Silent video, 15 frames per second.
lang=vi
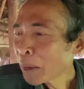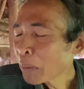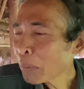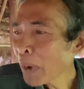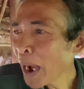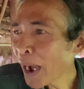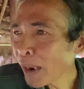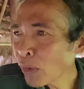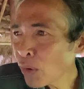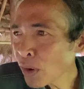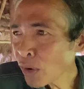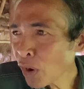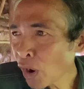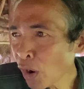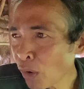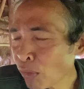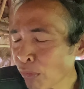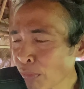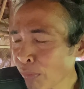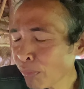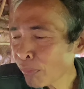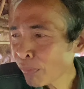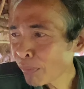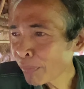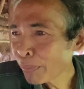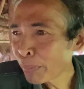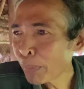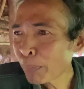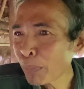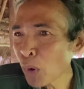ba đứa con
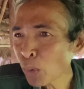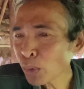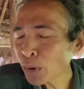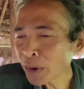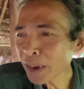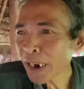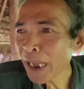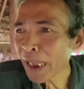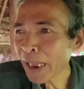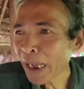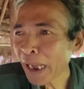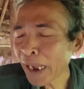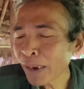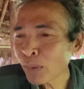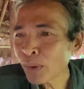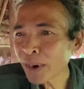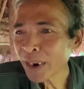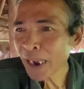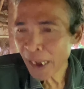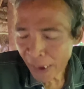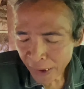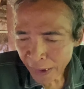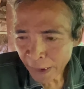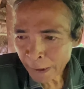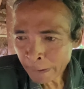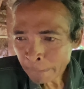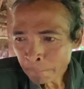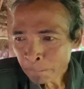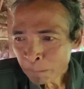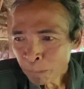dạ. một đứa trai hai đứa gái
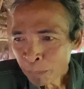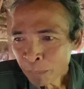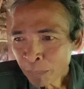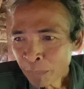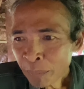dạ.